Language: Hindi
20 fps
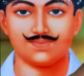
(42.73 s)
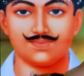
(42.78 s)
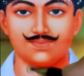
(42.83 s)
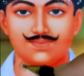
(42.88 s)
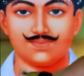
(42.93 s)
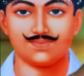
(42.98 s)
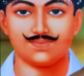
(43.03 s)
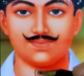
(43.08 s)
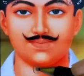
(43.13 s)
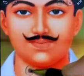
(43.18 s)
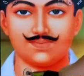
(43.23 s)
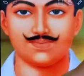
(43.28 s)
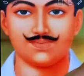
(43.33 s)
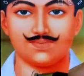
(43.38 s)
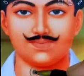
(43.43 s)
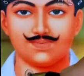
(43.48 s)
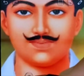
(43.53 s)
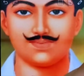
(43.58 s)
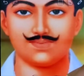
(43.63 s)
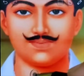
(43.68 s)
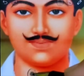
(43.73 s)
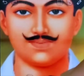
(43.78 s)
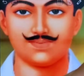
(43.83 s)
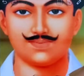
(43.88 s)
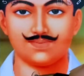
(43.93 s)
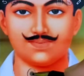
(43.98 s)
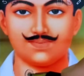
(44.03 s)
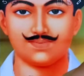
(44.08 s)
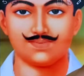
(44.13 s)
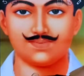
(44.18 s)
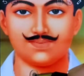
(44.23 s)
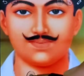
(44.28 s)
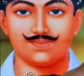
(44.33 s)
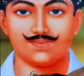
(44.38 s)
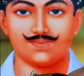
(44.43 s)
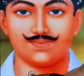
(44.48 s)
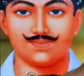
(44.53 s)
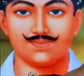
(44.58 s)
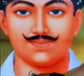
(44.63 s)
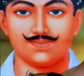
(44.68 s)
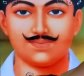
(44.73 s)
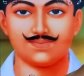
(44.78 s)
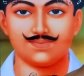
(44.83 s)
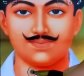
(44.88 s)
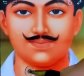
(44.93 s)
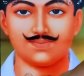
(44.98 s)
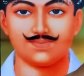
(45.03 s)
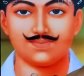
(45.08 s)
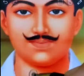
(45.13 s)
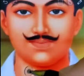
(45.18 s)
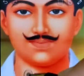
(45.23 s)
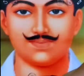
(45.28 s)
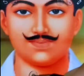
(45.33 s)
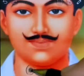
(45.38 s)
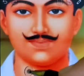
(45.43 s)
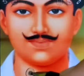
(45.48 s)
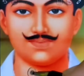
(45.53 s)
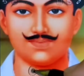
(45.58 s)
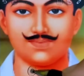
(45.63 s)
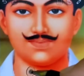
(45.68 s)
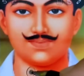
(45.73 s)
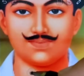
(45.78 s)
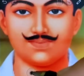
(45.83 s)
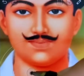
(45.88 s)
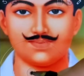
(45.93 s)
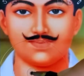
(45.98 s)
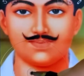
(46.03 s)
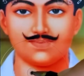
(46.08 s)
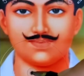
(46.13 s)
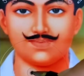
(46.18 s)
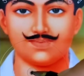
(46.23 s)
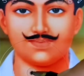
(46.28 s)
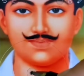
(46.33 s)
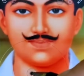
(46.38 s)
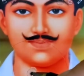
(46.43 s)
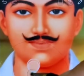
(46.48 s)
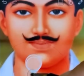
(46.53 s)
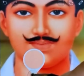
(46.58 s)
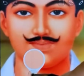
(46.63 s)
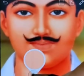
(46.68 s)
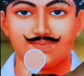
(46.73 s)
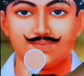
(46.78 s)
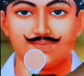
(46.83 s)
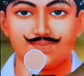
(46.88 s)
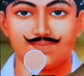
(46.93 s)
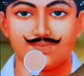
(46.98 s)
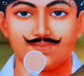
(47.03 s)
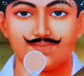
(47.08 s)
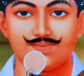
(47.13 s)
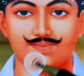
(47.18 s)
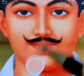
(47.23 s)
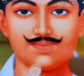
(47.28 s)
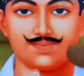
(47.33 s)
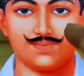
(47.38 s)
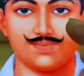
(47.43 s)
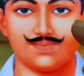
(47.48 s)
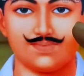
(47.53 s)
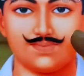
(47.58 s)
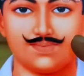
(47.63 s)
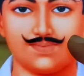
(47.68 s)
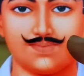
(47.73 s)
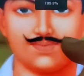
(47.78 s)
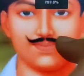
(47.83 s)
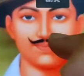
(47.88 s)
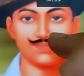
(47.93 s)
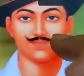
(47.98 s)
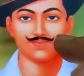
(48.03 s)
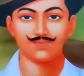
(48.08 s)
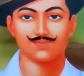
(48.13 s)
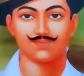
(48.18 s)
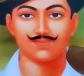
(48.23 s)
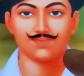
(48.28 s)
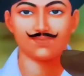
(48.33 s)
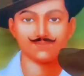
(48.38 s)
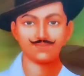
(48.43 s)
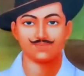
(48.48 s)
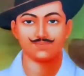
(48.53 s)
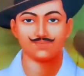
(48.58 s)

है सबसे लाइट कलर कौन सा है ये वाला तो मैंने ये सिलेक्ट कर लिया टैब करके